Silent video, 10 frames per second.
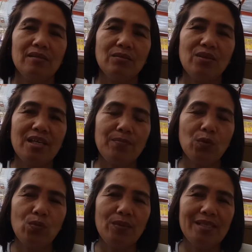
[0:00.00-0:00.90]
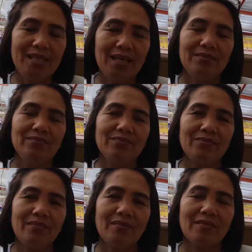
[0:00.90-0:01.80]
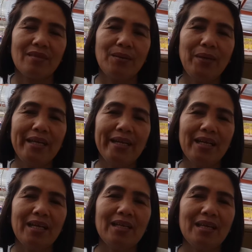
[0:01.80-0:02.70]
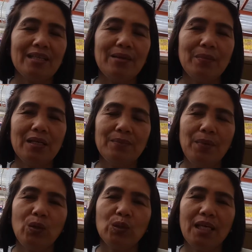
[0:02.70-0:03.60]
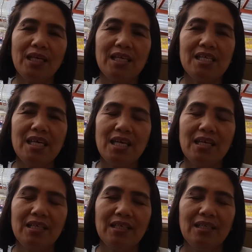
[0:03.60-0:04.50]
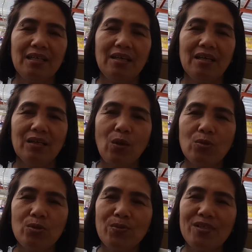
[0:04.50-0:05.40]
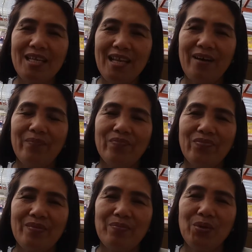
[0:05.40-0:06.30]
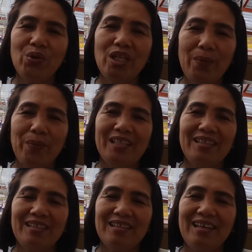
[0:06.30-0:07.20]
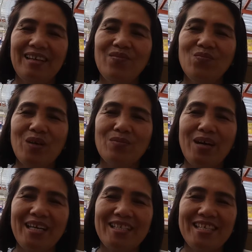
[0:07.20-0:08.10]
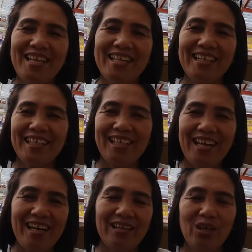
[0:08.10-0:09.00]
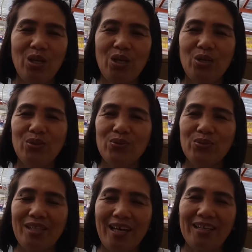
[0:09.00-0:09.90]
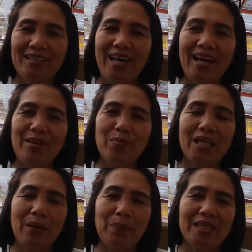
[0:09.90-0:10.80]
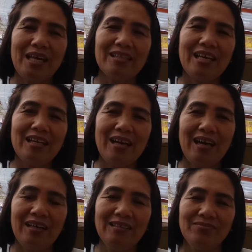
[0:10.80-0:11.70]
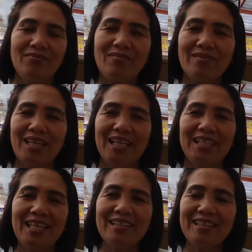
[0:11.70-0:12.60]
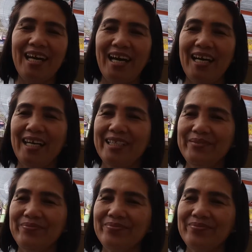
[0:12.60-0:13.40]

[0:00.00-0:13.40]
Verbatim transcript: So, kung minsan, maya ka rin na hindi magpautang kasi close mo sila pero dapat ma magbayad sila ng kanilang utang dahil may kapital din ang tindahan.